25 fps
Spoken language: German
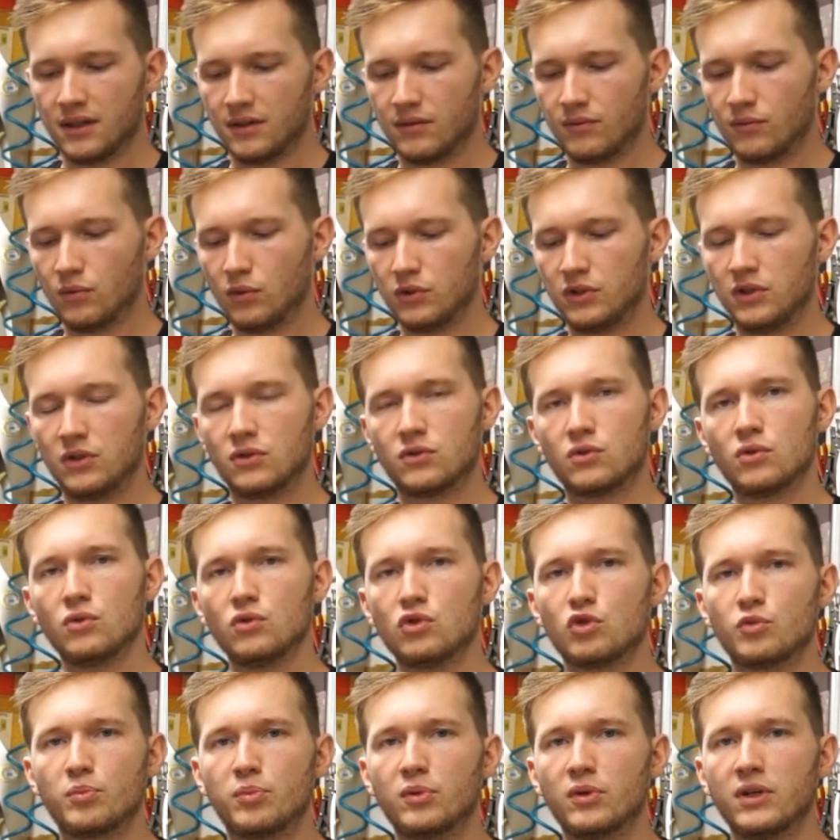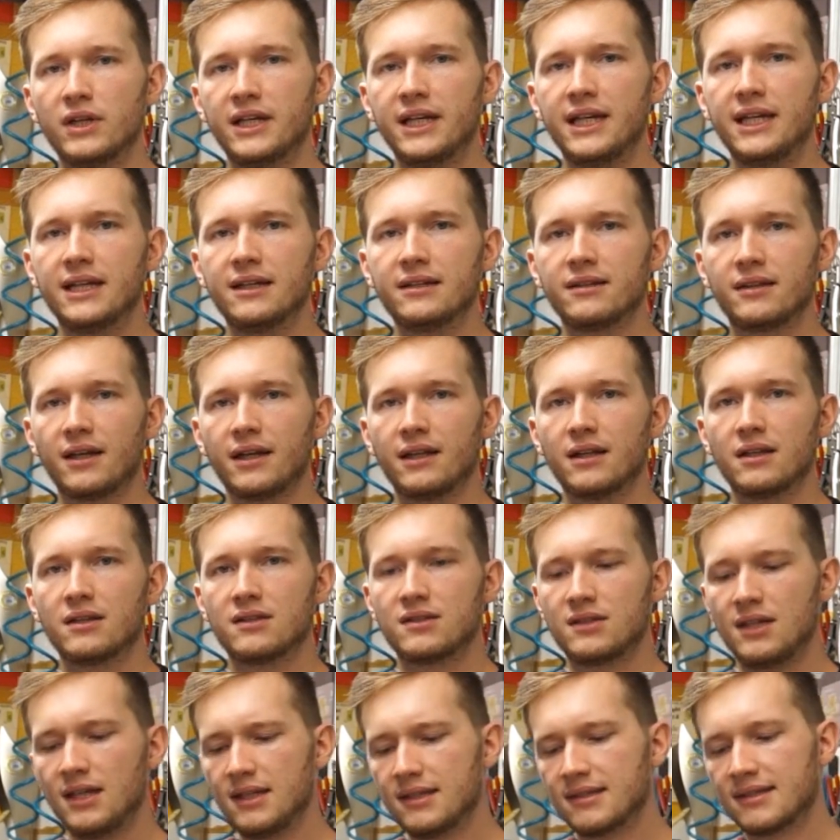wo die Zündspule innen
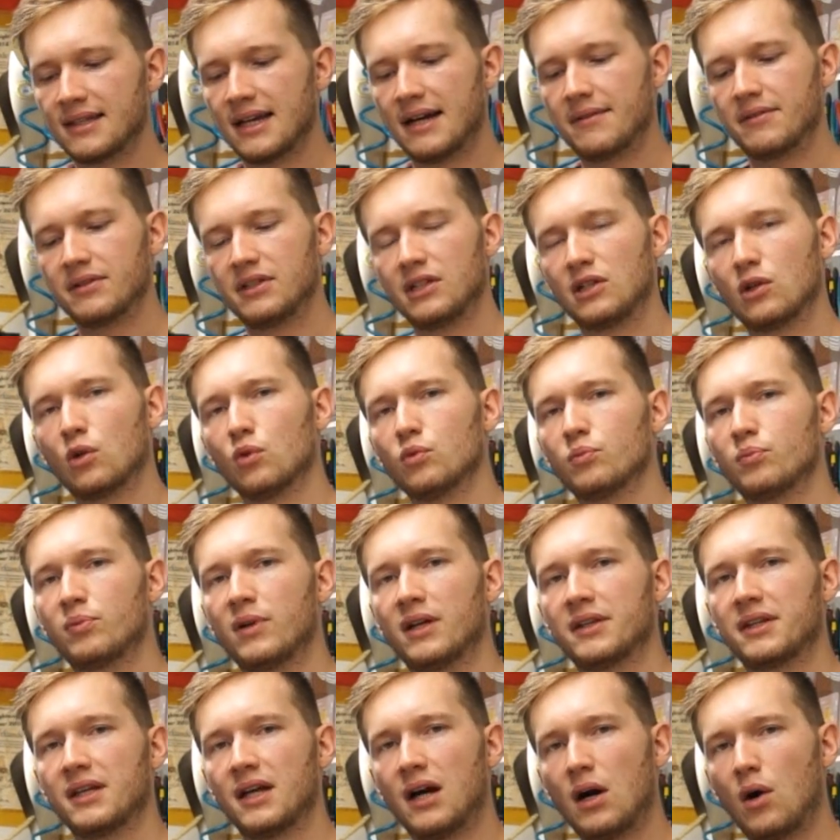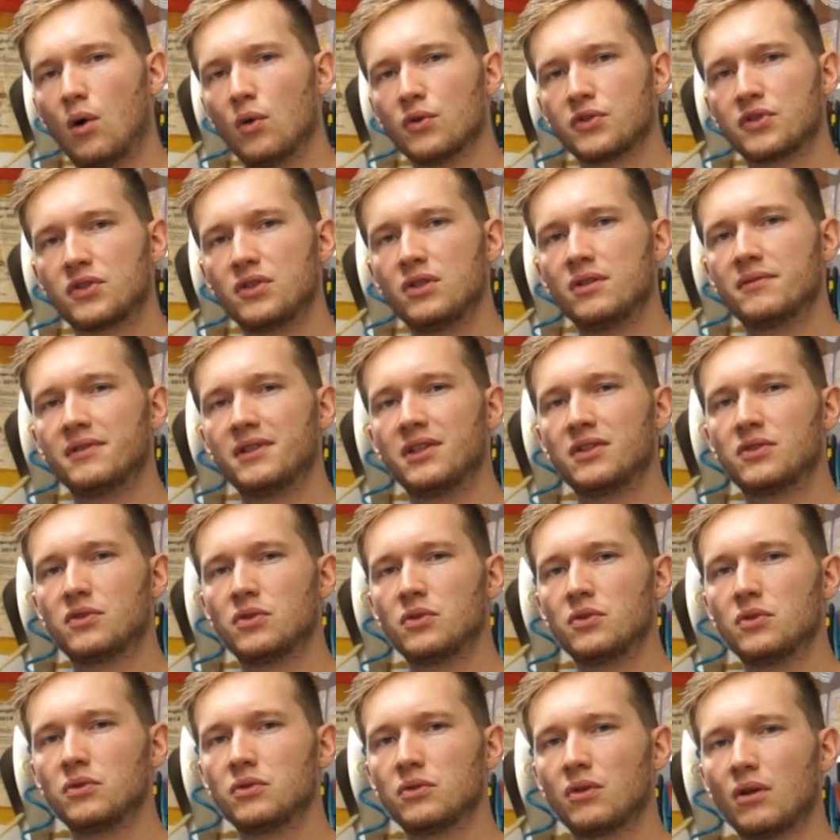drinnen sitzt, aber die Grundplatte außen über die
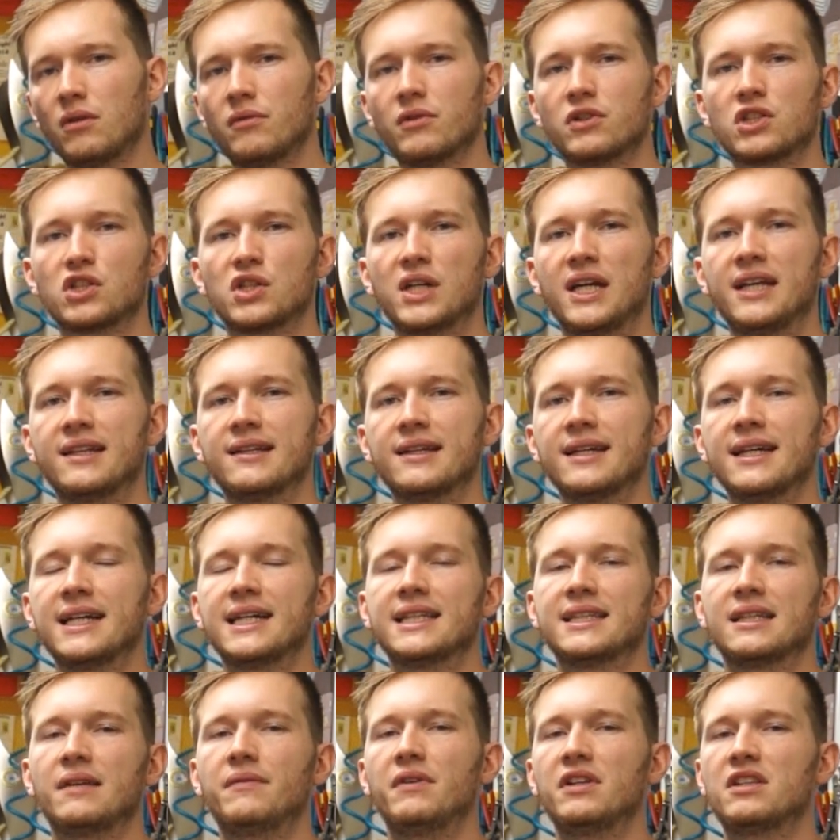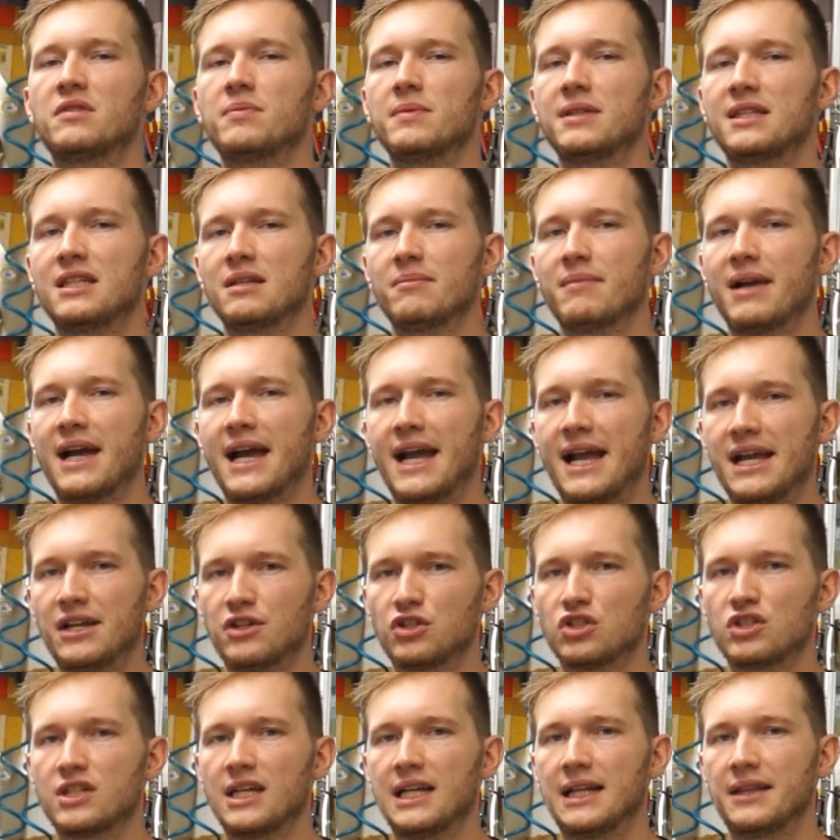Zündung drüber steht, dann wird es mit dem
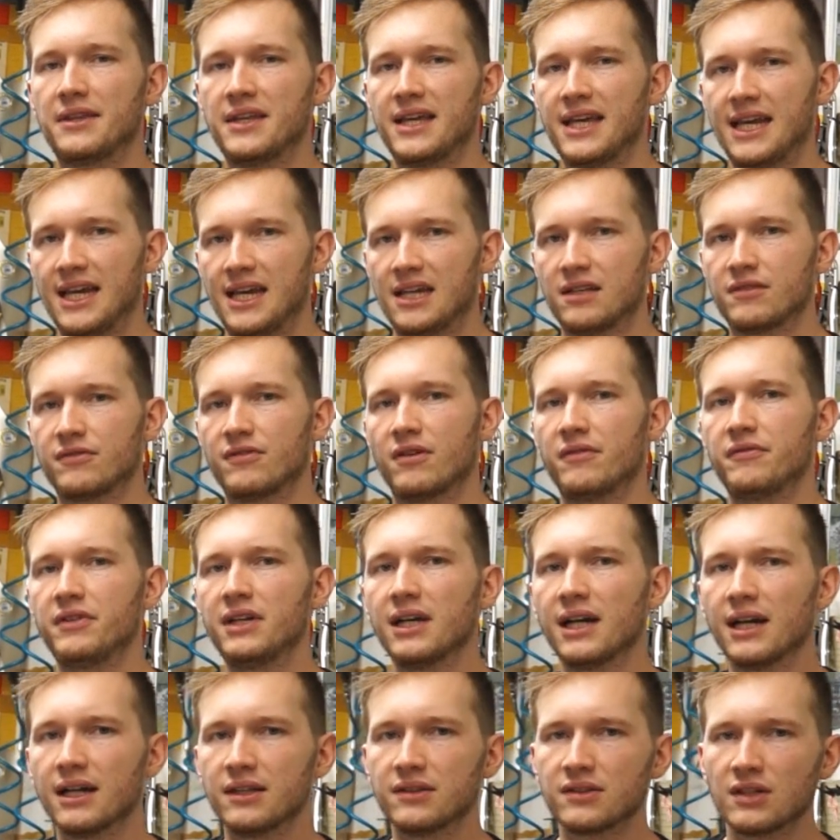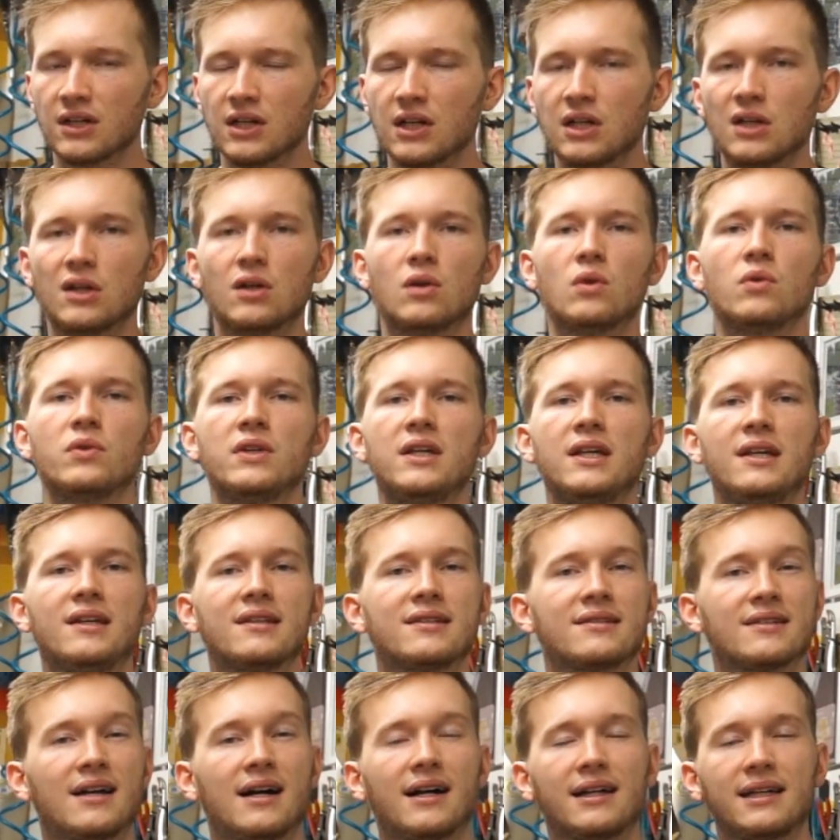Einstellen echt verwirrend und
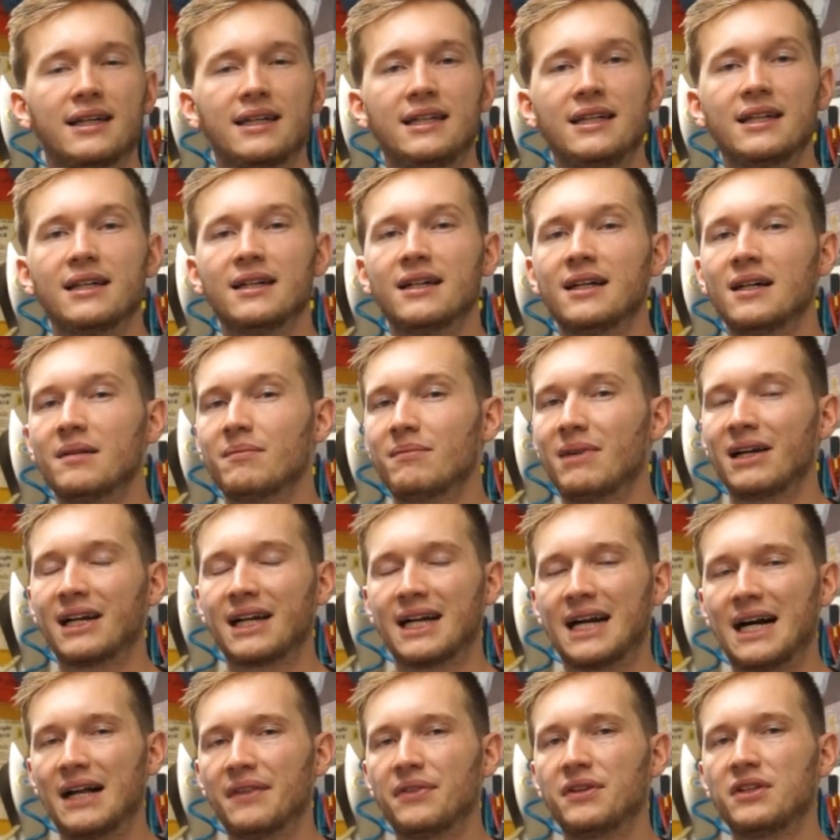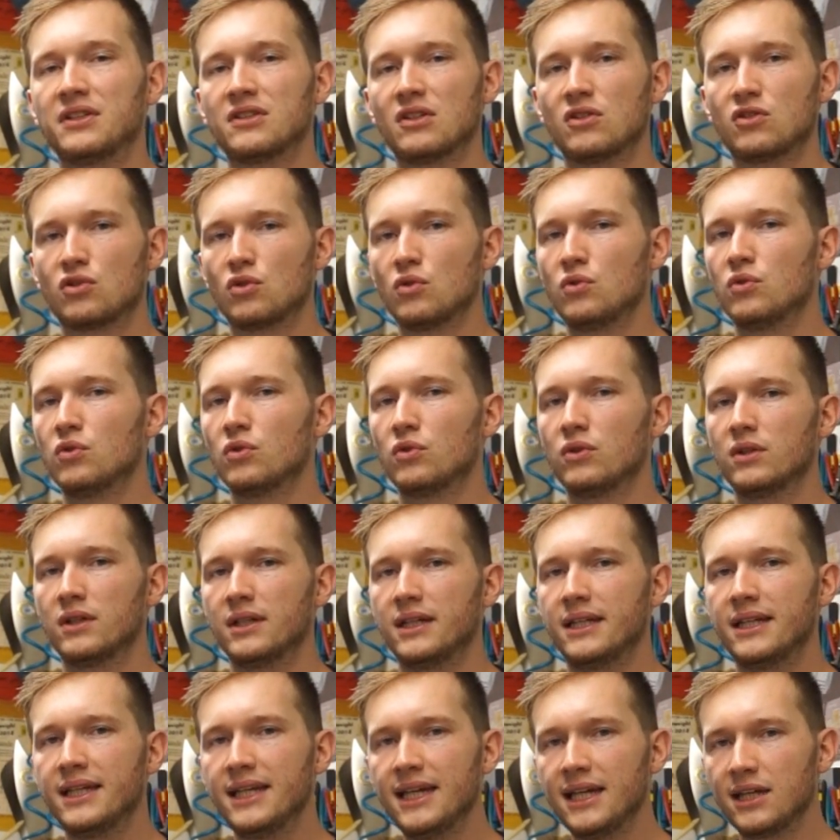ich sage hier, man kann diese
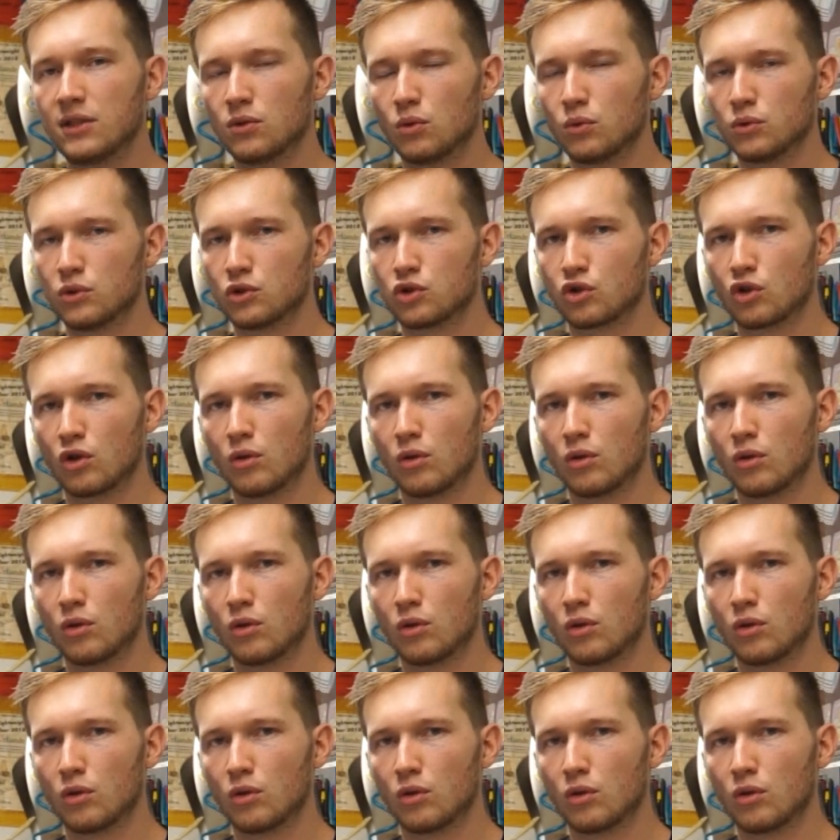Zündung nicht ohne